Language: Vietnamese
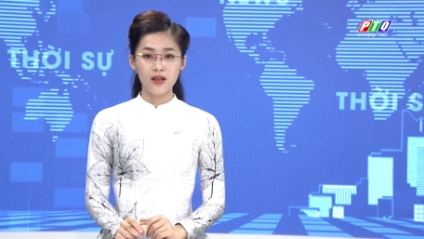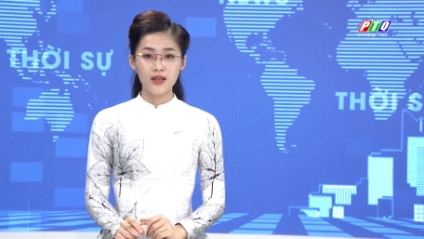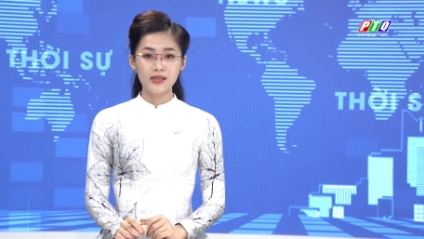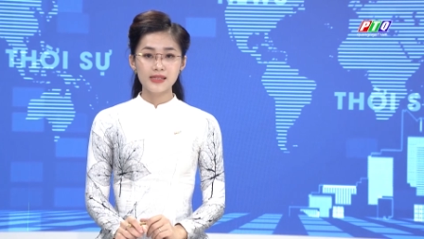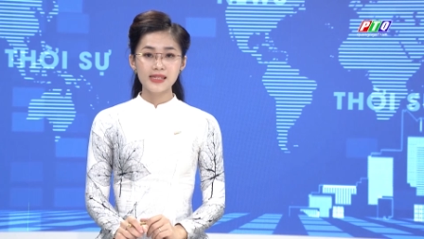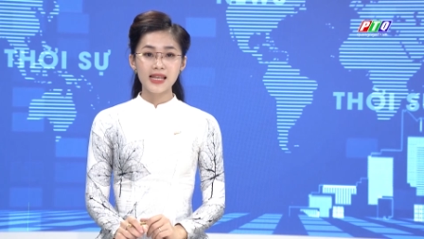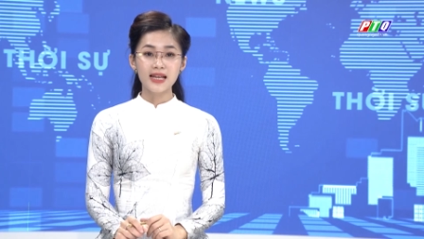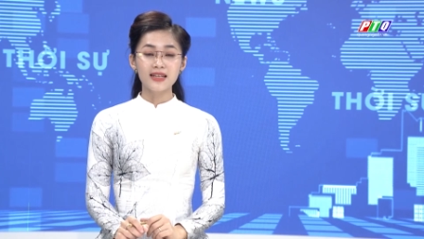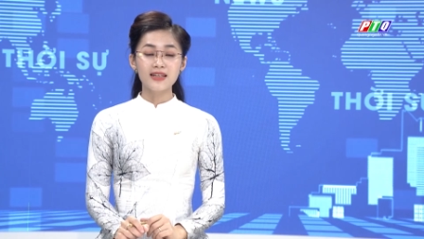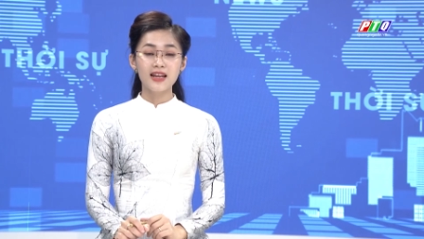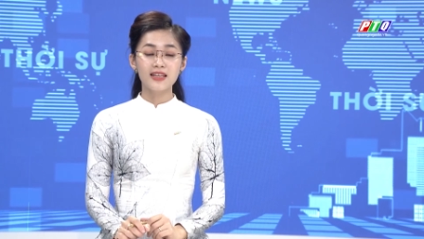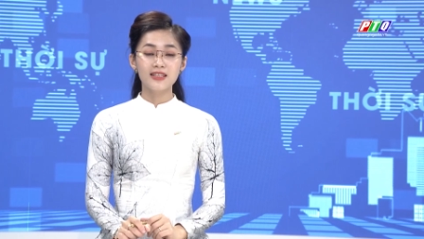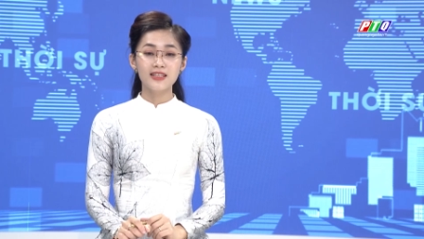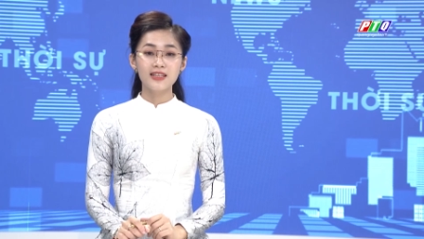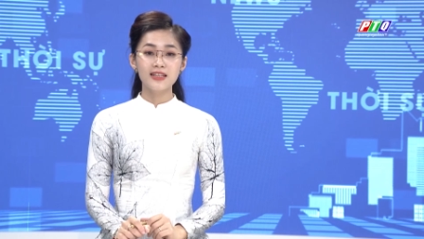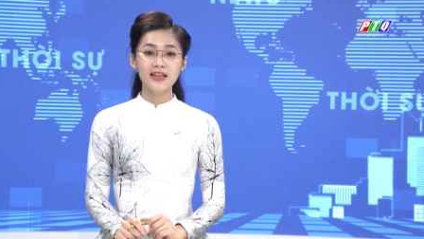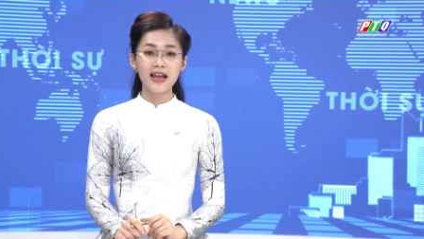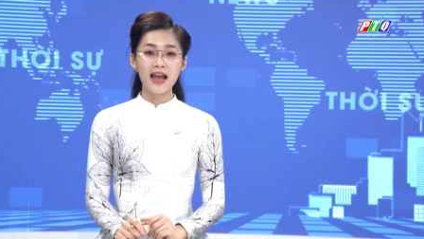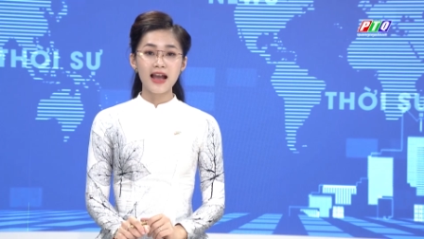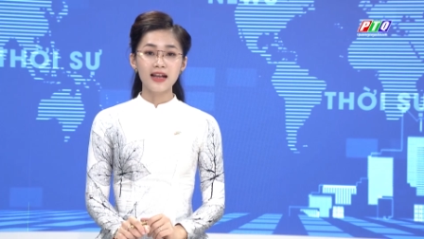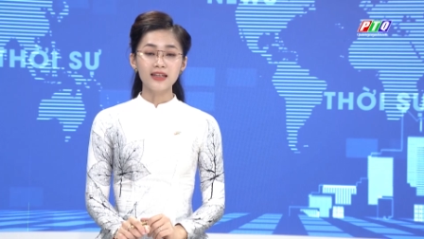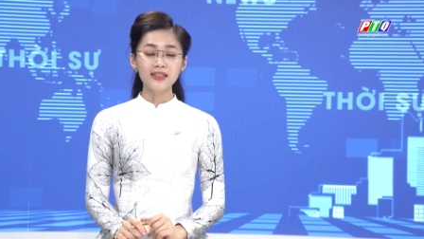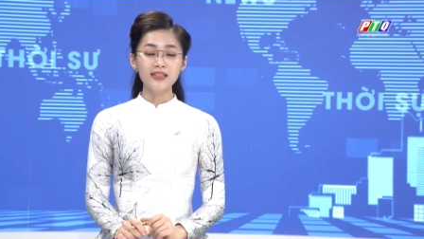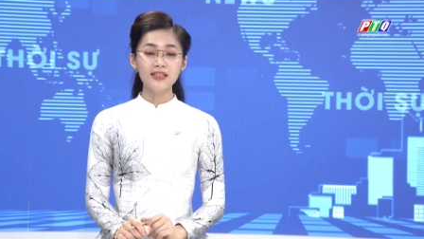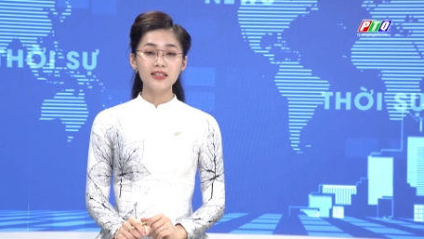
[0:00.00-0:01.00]
Xác định dự
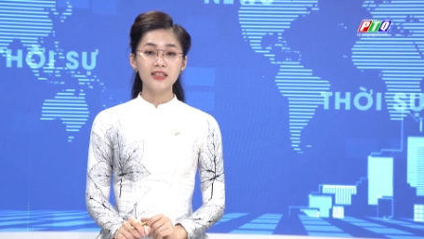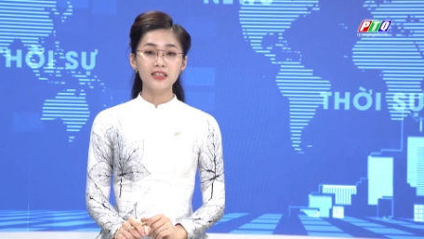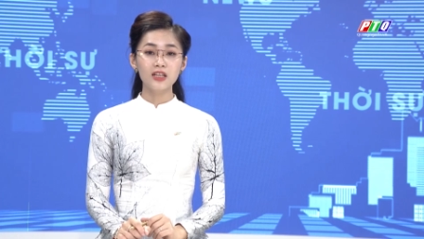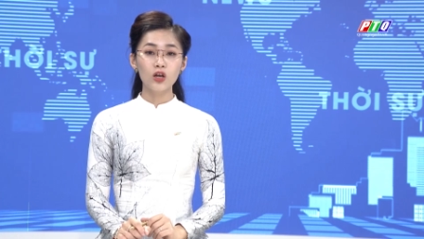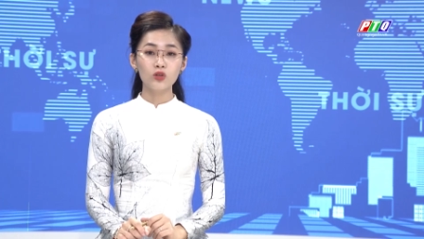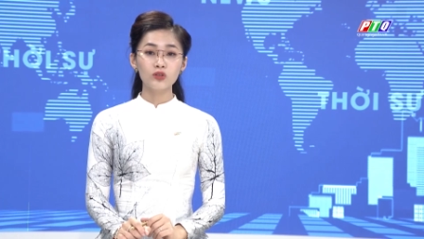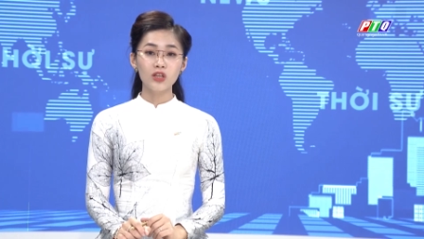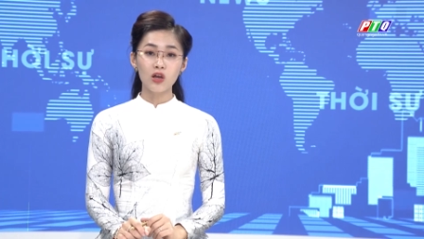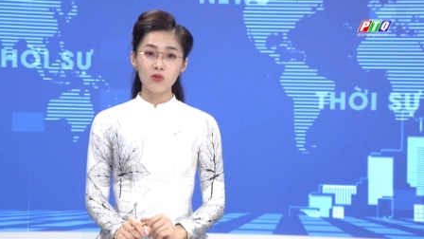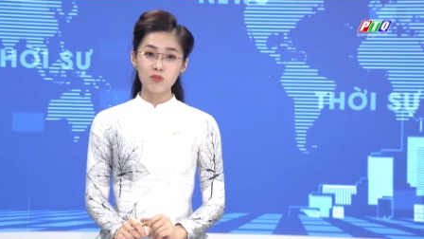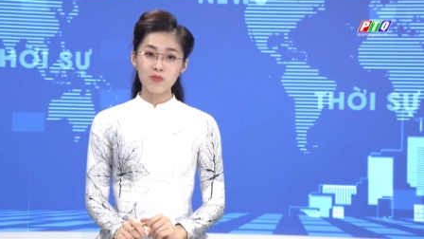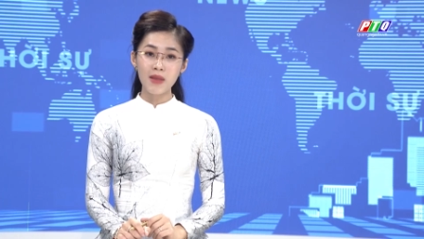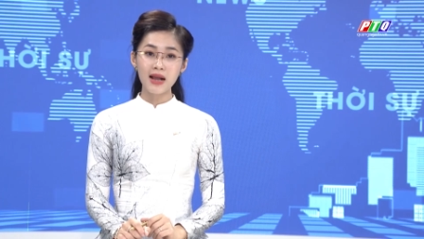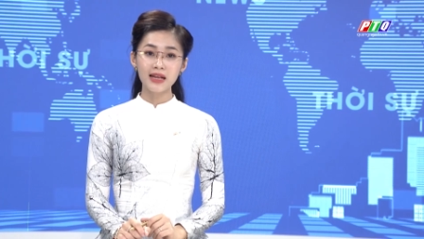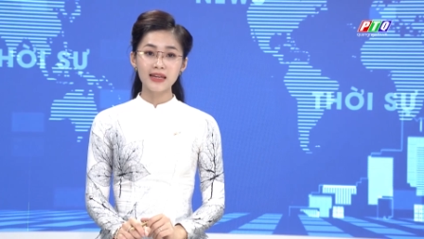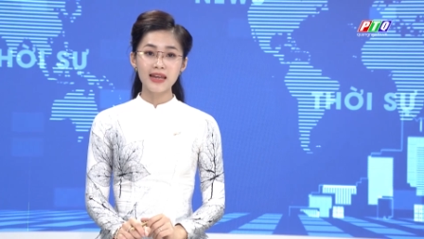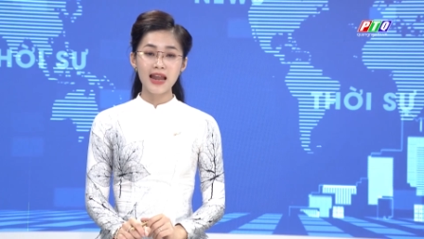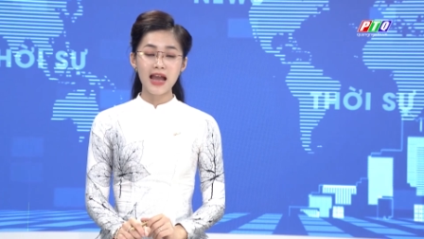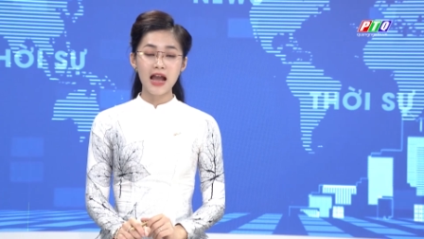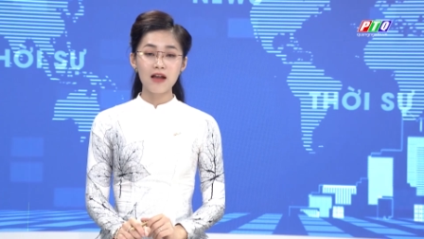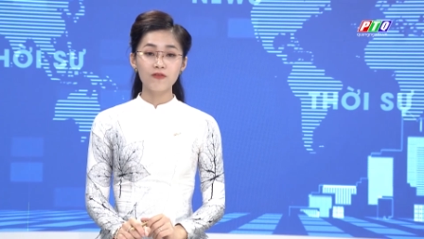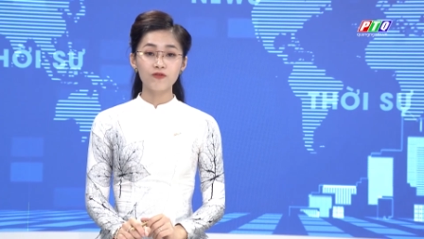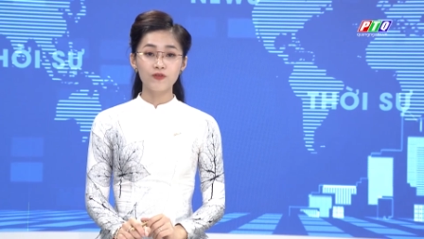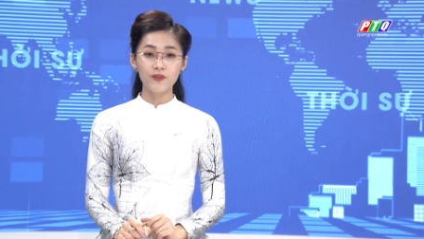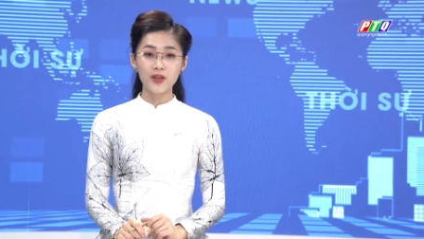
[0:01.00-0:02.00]
án đường cao tốc Bắc
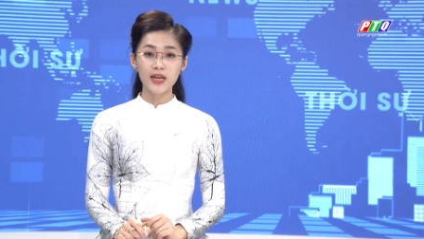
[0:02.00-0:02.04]
Nam